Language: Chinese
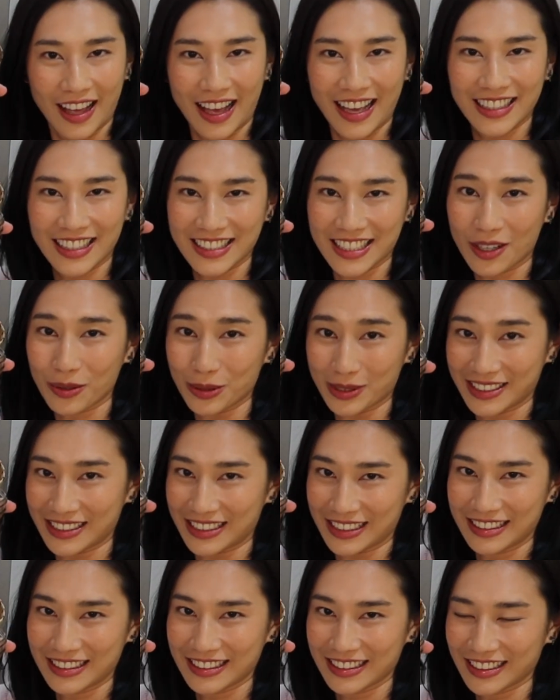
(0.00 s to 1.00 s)
嗨，大家，我是
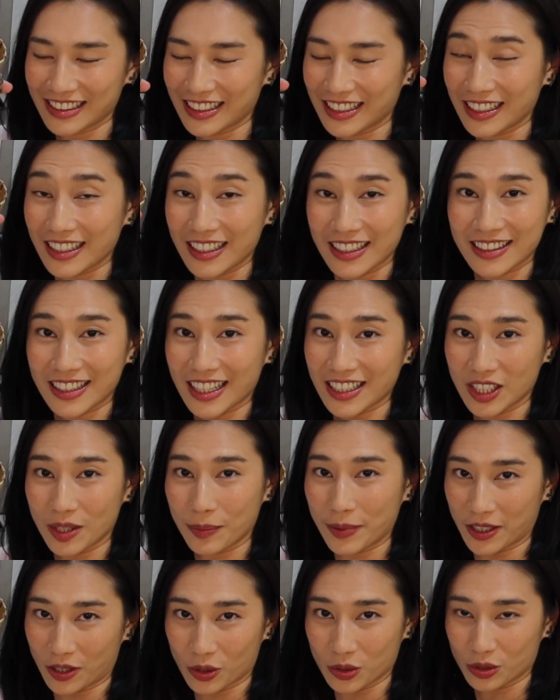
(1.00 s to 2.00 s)
金，带着一
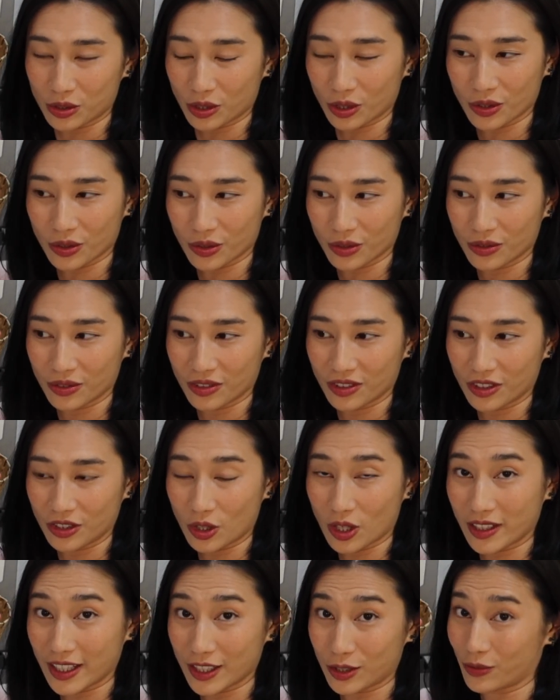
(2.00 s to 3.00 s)
杯红酒
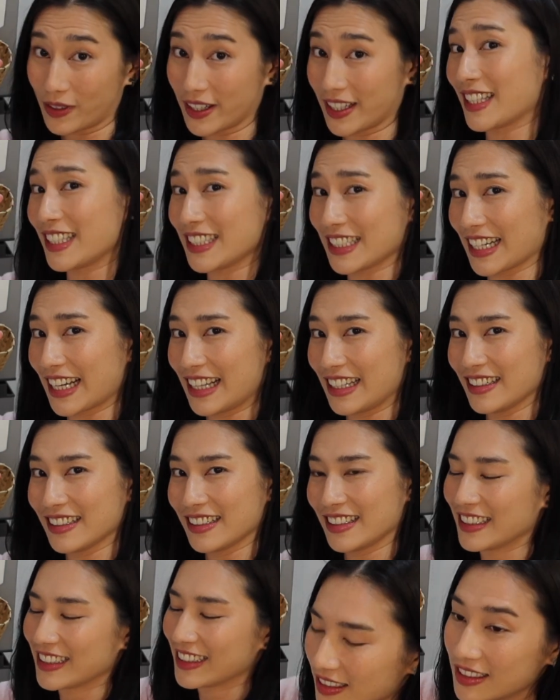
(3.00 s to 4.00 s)
又要来煮饭给大家看了。
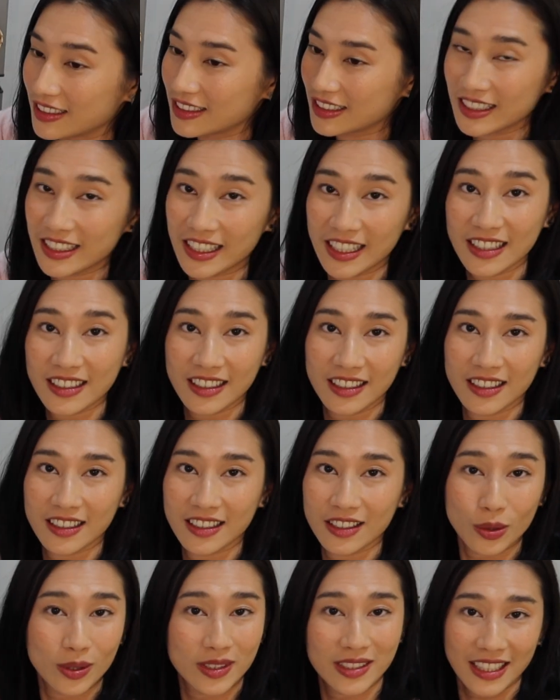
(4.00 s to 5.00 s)
今天呢，
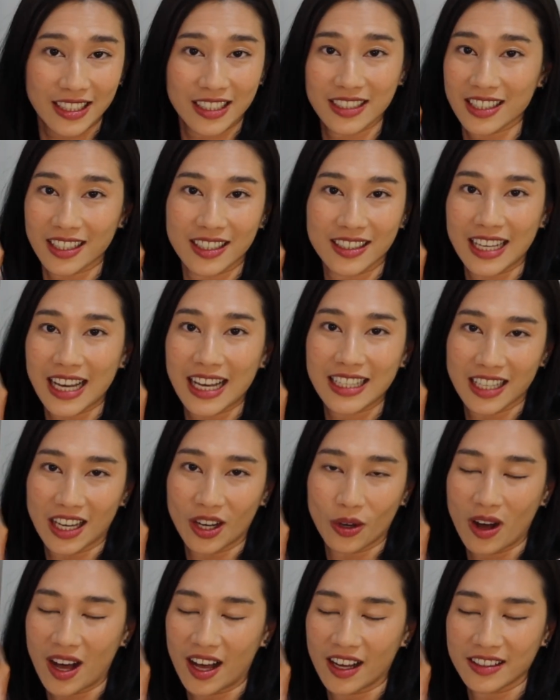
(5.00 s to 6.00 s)
蹲在地上跟大家
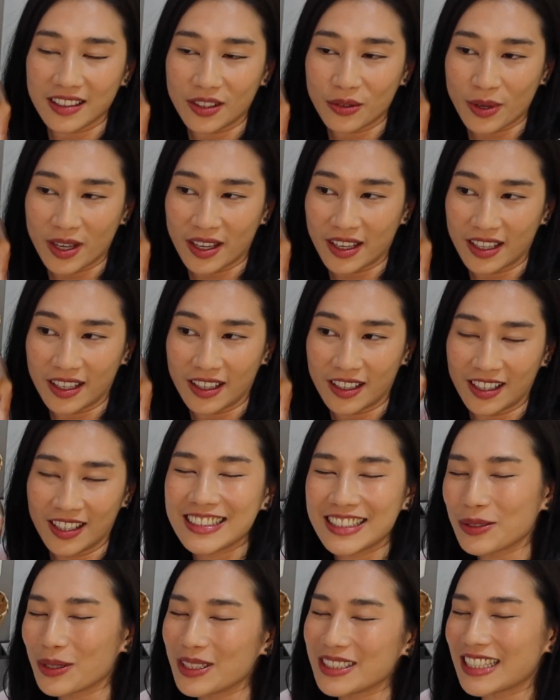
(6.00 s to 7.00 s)
讲话，因为
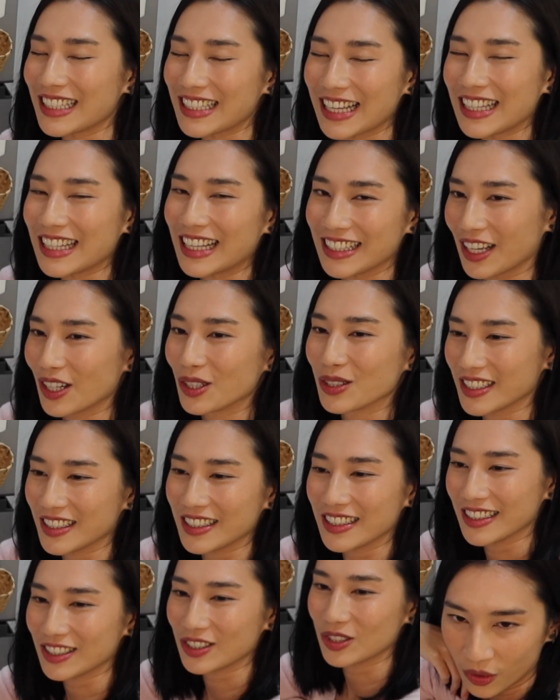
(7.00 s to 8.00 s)
进位实在太难调整
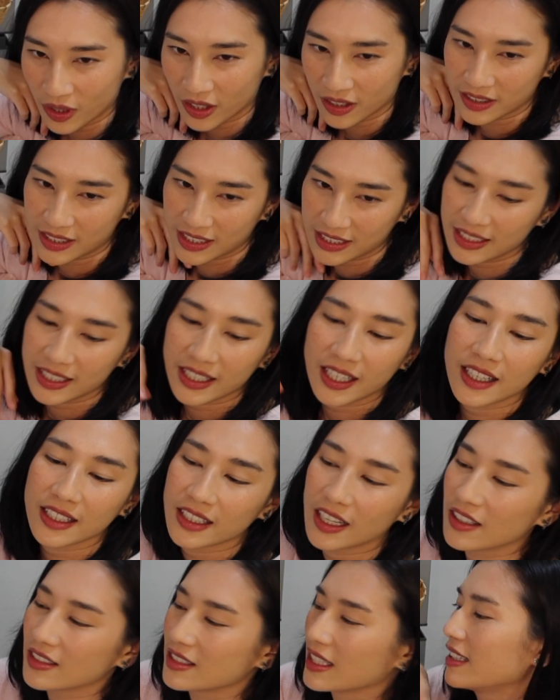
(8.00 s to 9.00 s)
了。我今天
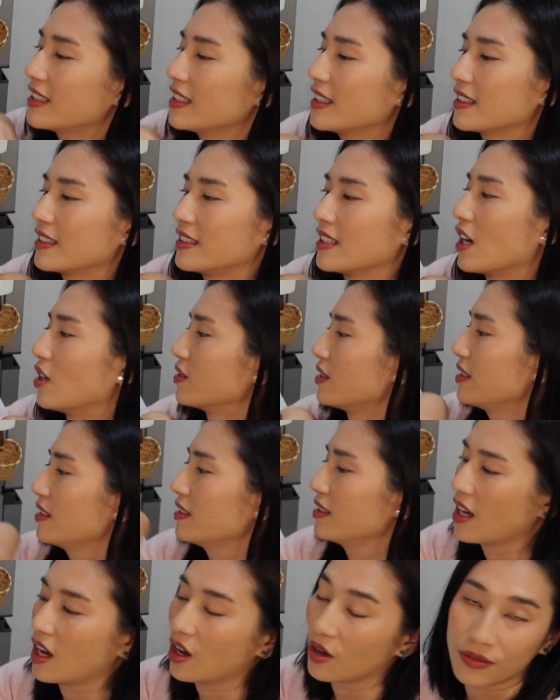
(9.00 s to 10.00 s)
要在这个小
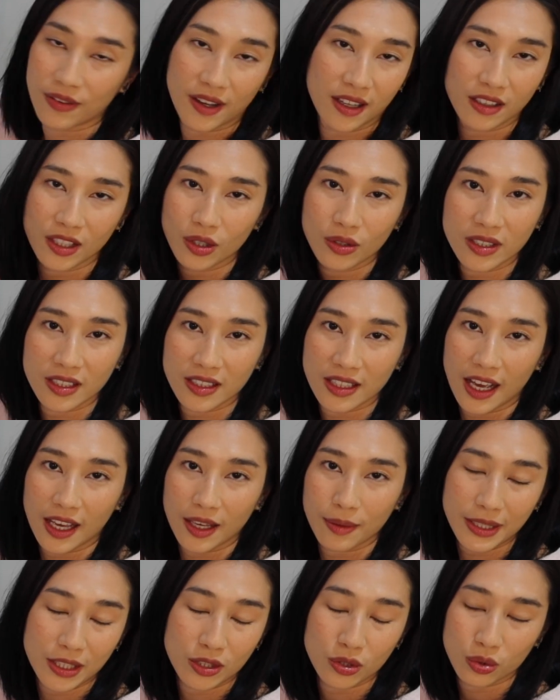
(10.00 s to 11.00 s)
资套房琉璃台
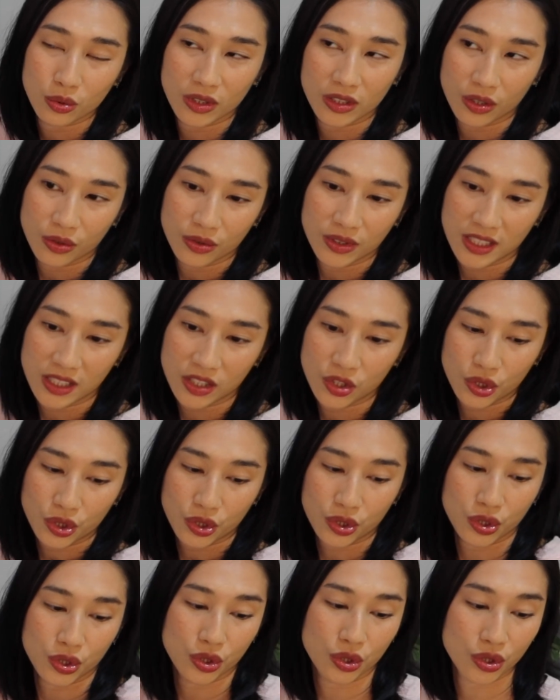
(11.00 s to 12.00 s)
变出的东西
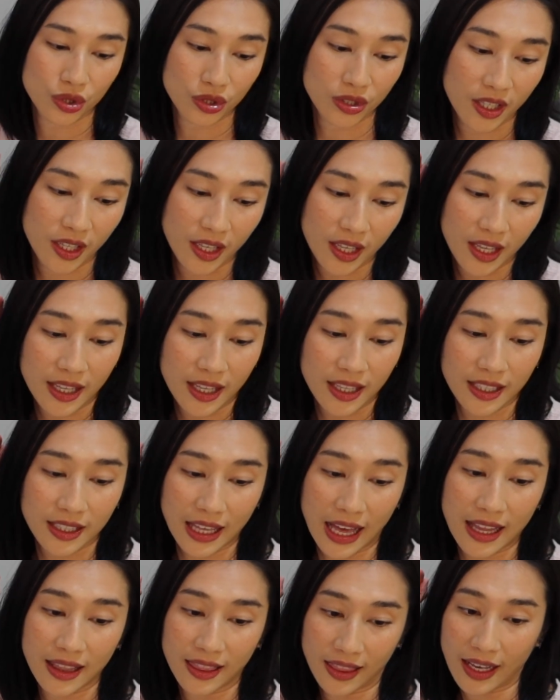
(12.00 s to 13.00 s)
是
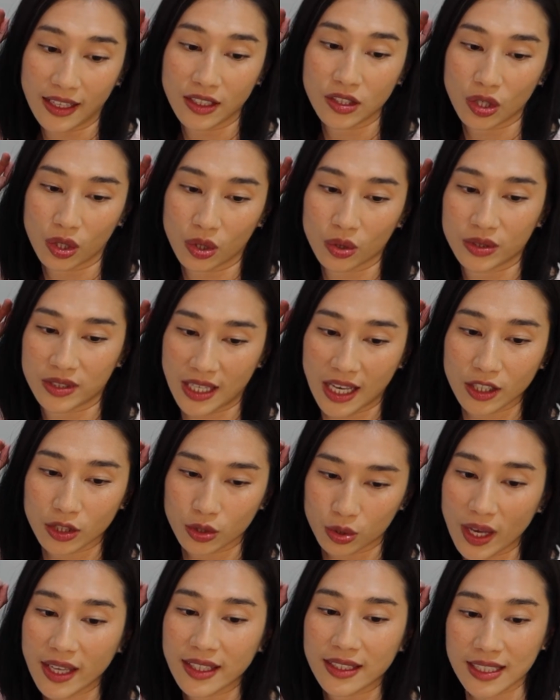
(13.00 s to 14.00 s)
橄榄油香
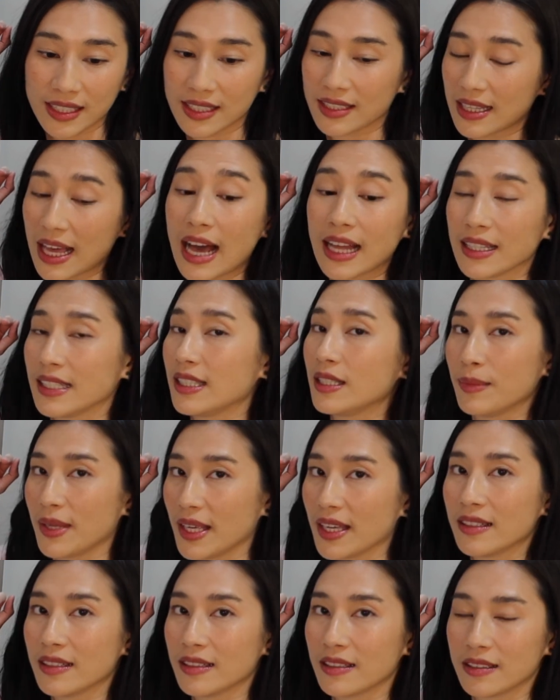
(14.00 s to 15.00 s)
蒜意大利
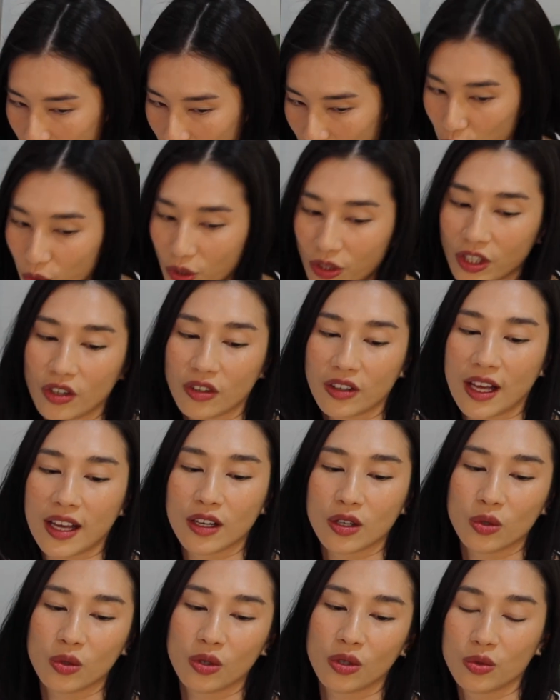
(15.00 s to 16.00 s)
面。如果你有
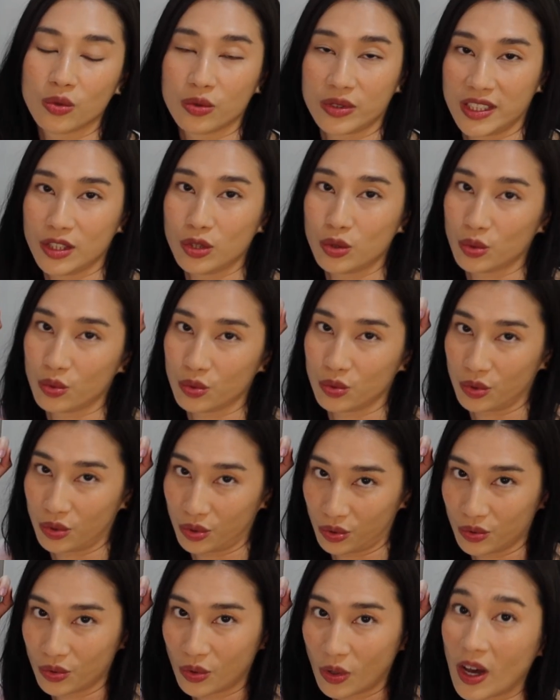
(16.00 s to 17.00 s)
看过《五星主
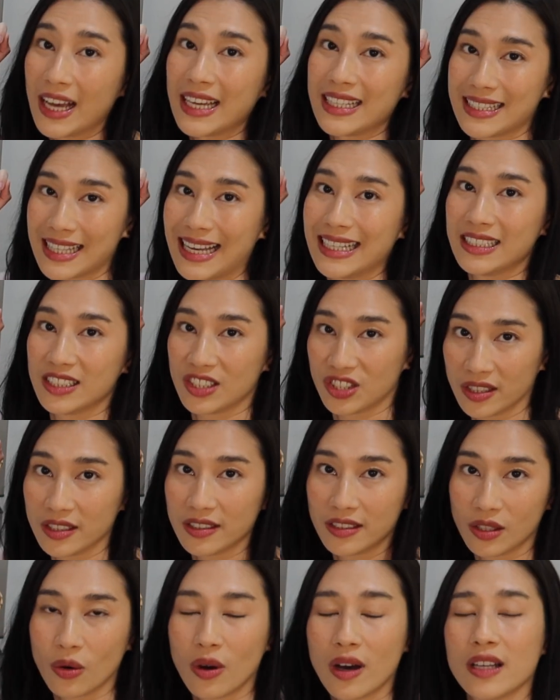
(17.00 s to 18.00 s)
厨快餐车》
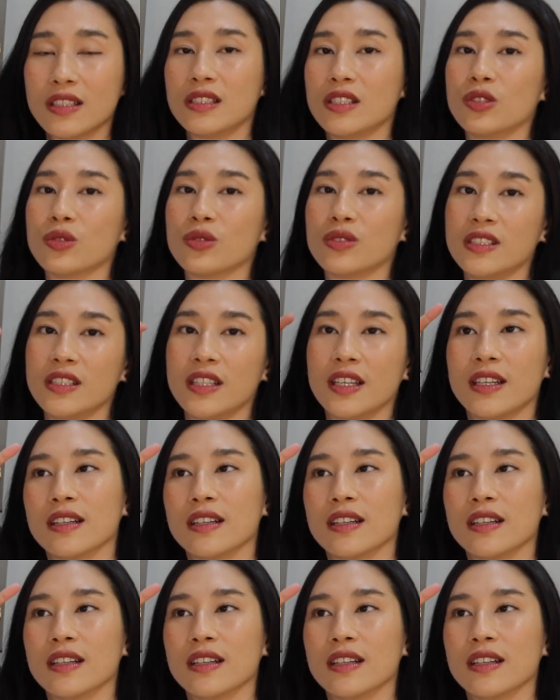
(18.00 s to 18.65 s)
的话，这就是那